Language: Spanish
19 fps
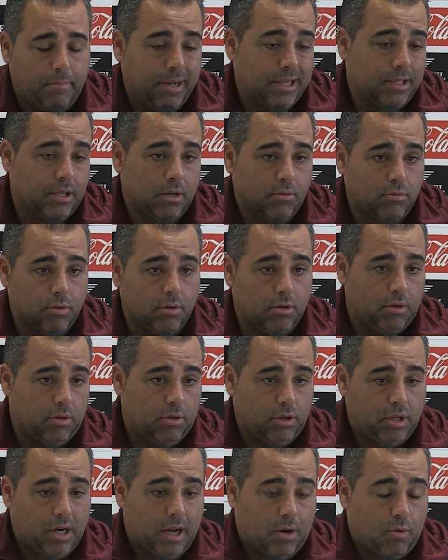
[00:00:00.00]
pasen
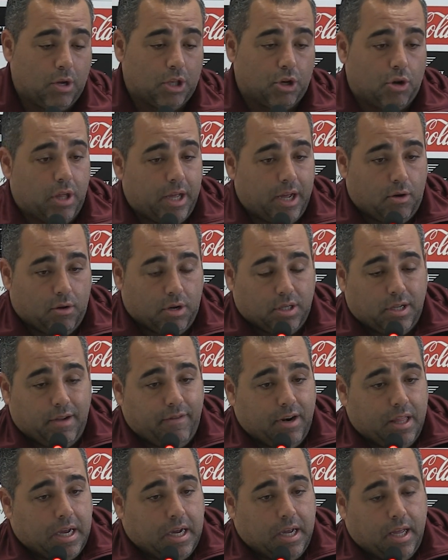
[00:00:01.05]
unos 3, 4 días, aunque sí es
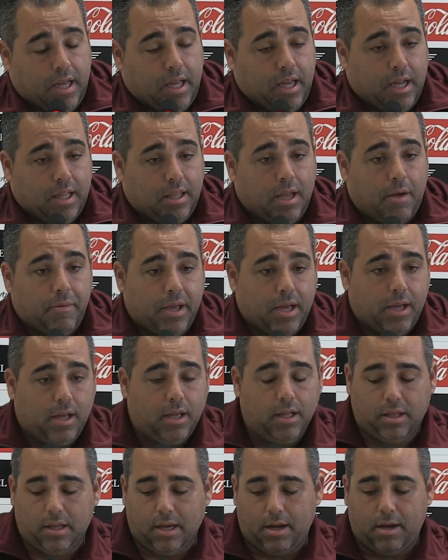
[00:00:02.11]
verdad que, que está bien y
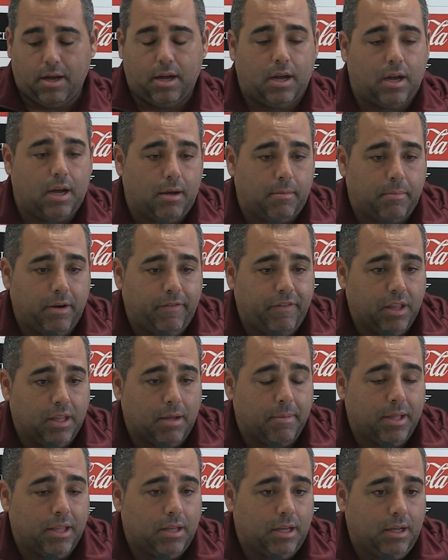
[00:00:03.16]
está
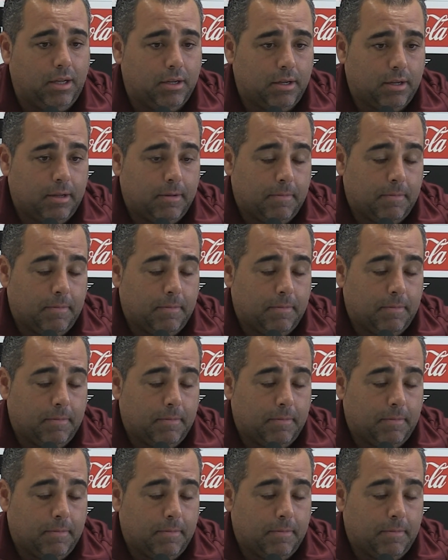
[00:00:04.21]
perfectamente,